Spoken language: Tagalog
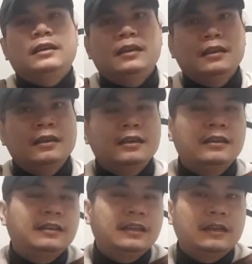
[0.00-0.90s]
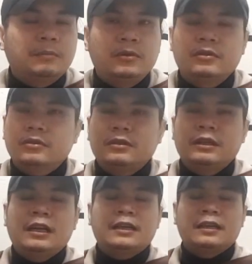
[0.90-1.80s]
eh hindi na po
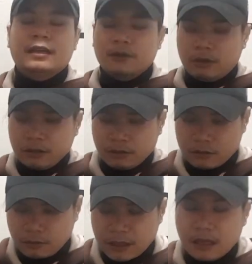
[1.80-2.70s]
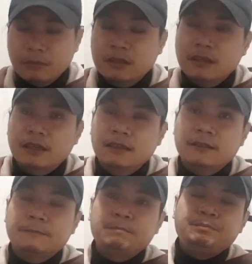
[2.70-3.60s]
nila ginagawa yon So marami
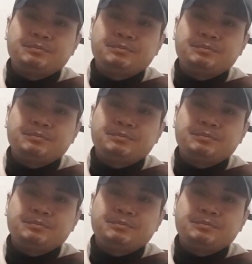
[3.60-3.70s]
silang